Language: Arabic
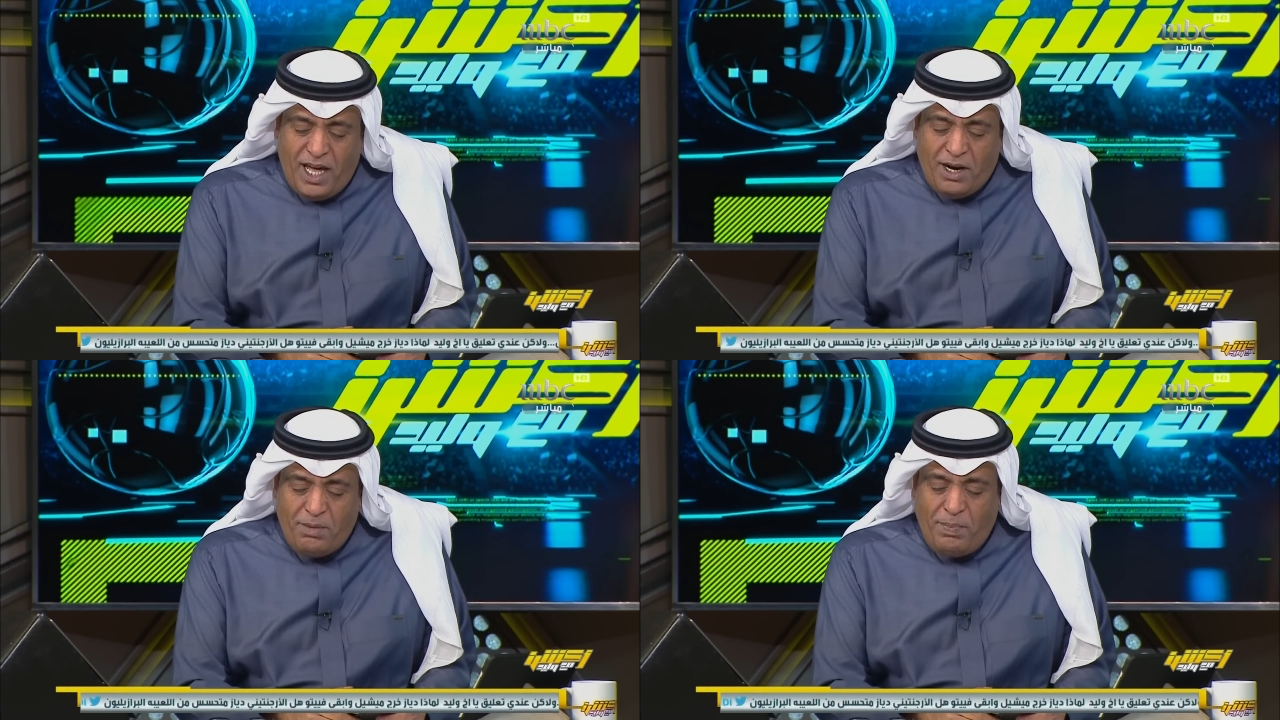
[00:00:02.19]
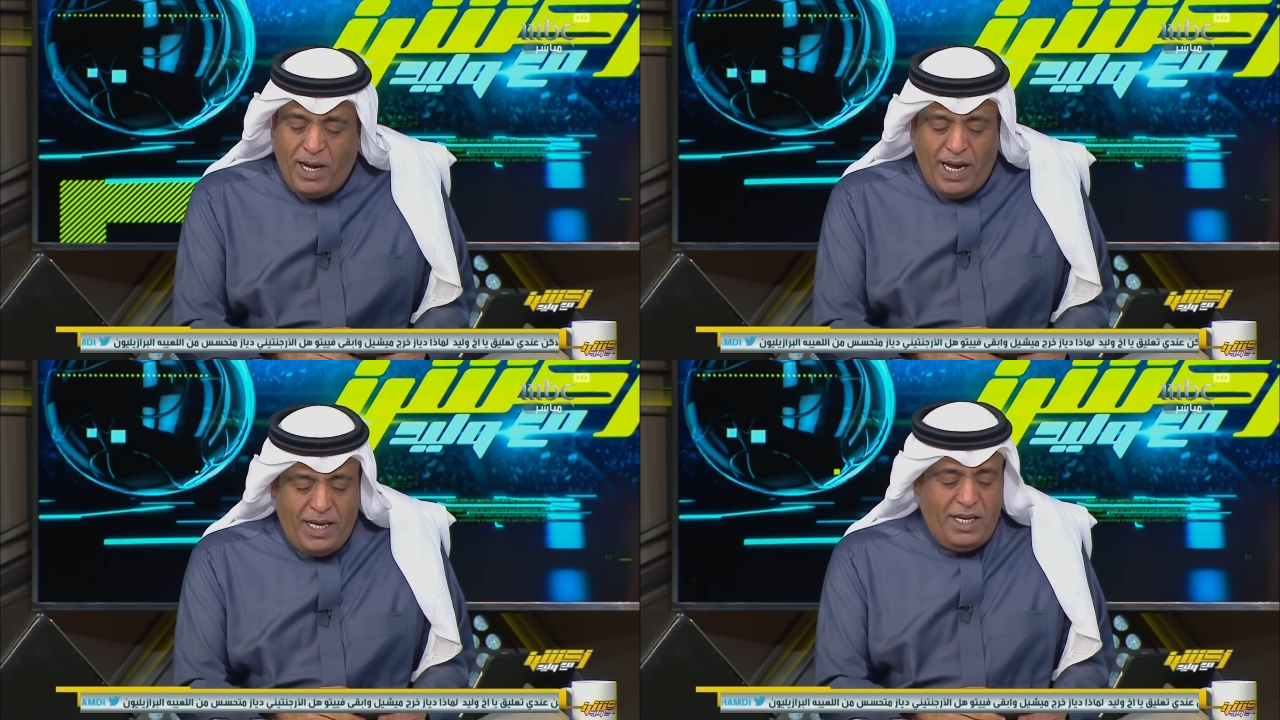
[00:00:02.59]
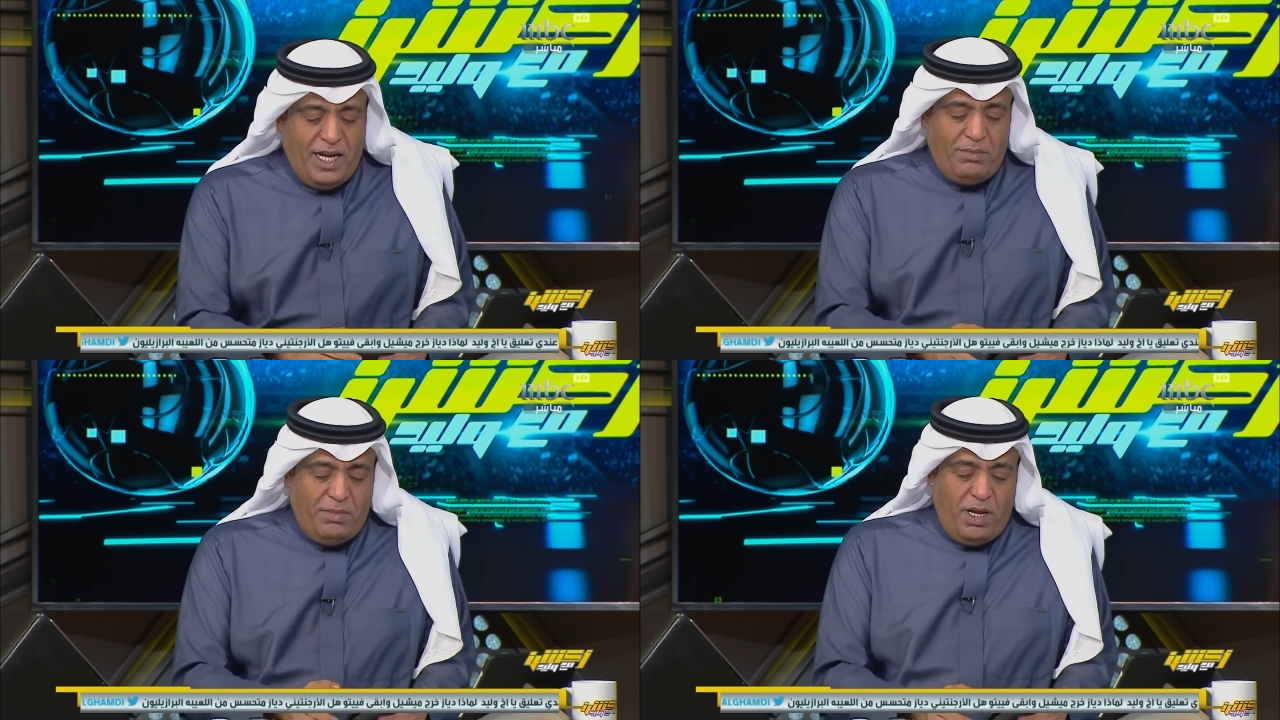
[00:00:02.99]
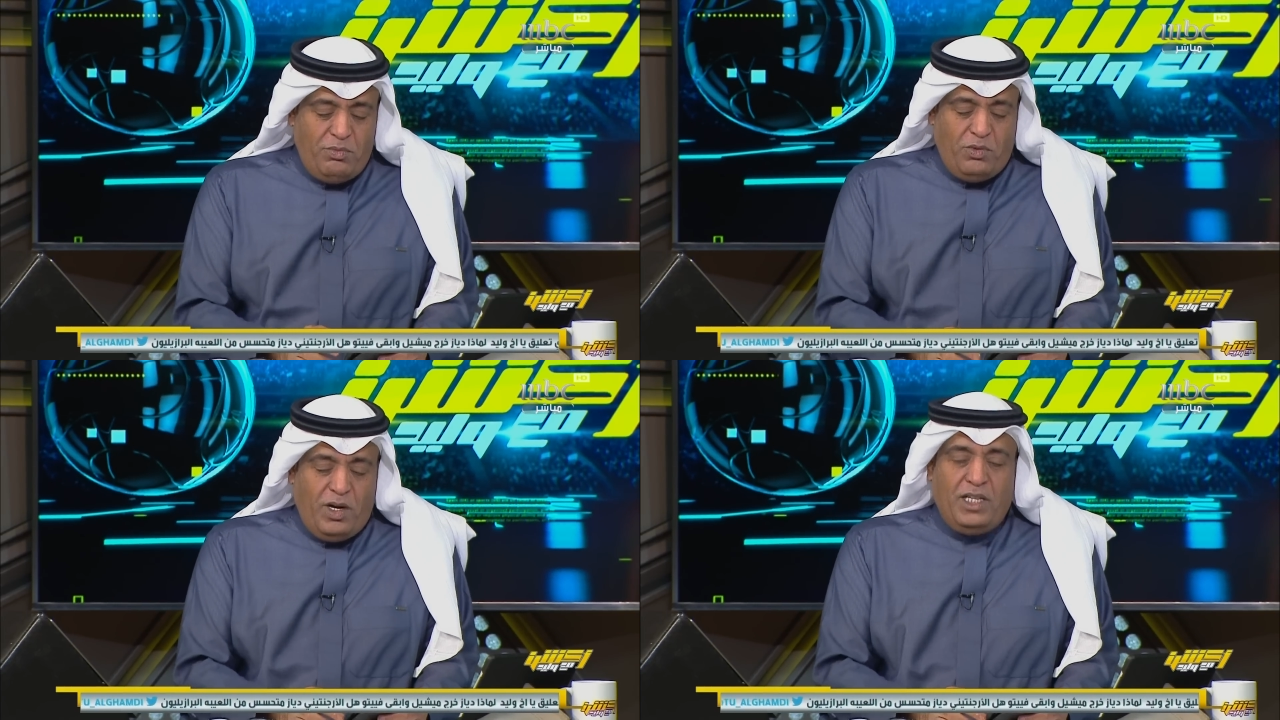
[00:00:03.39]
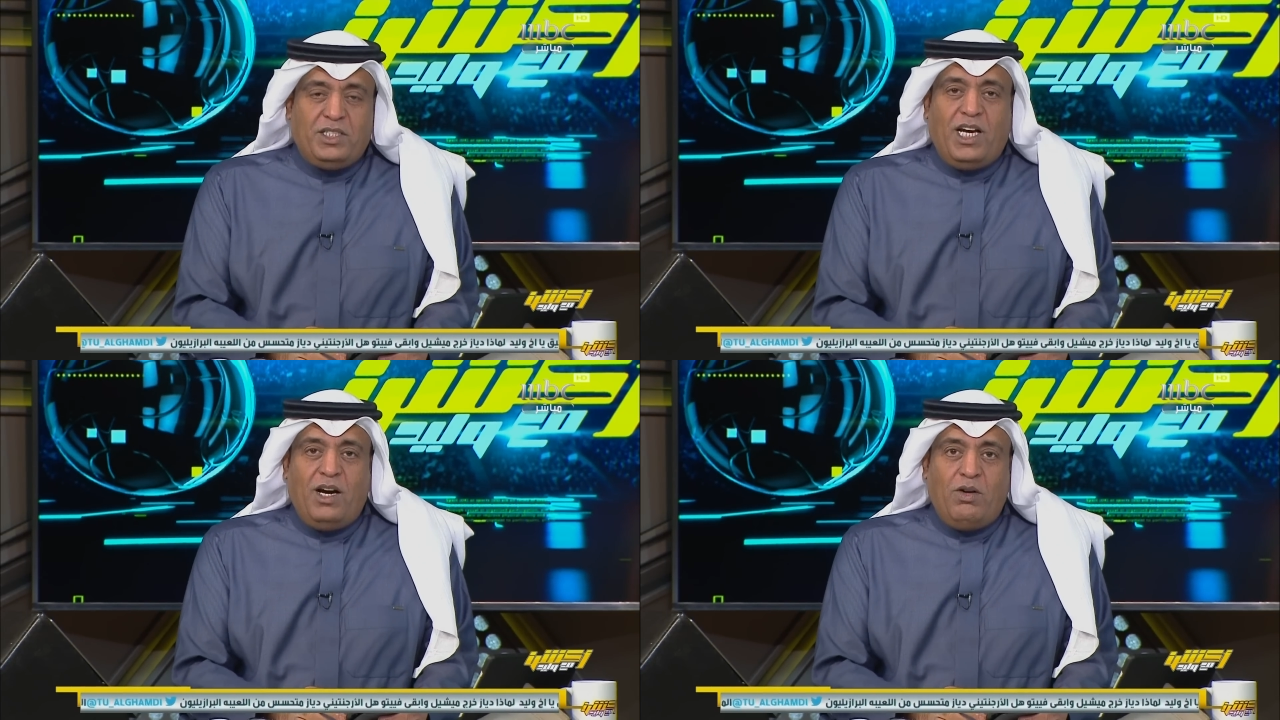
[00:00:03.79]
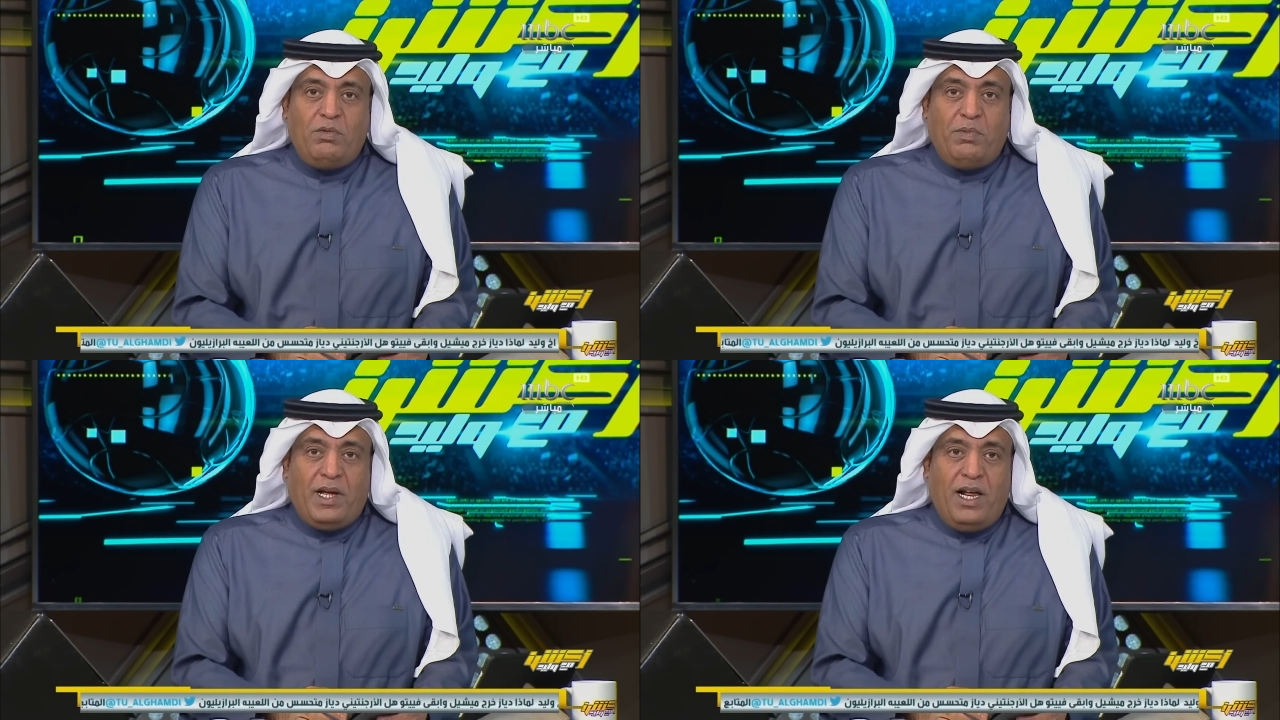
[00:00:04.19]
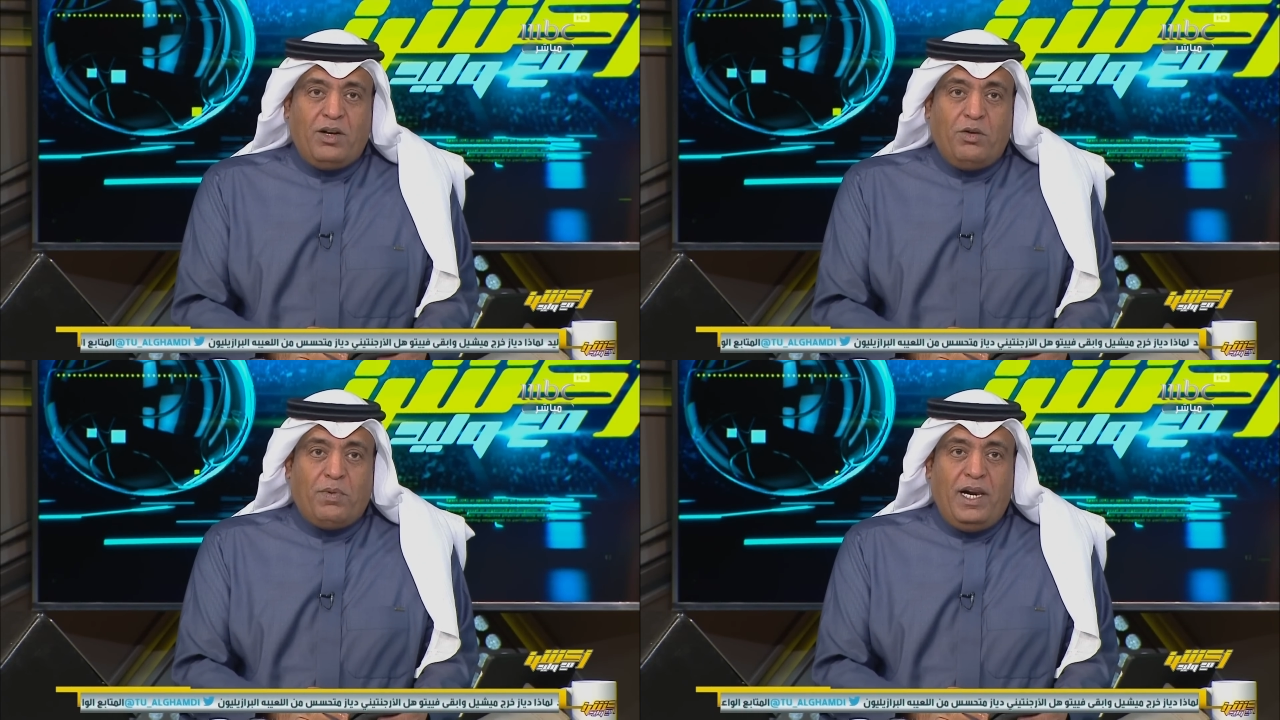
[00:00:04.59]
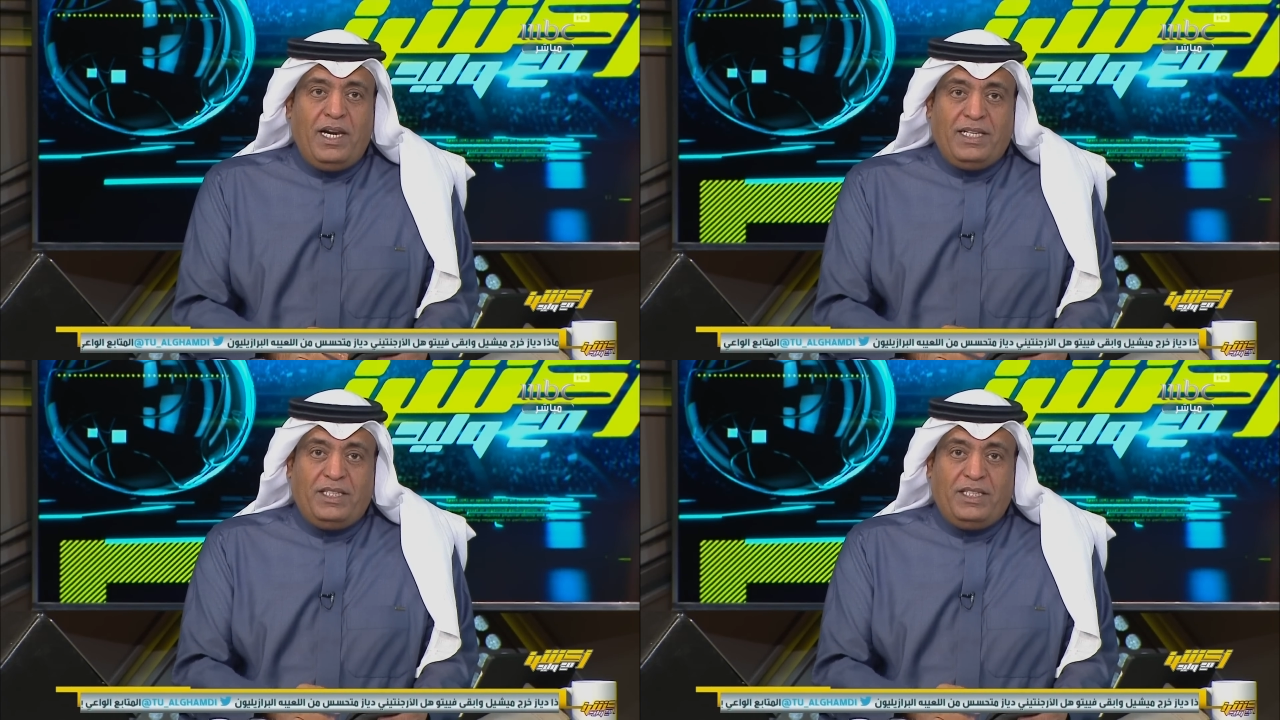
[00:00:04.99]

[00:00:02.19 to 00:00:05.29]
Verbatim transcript: أربع أيام المواجهة والمباراة الكبرى اللي راح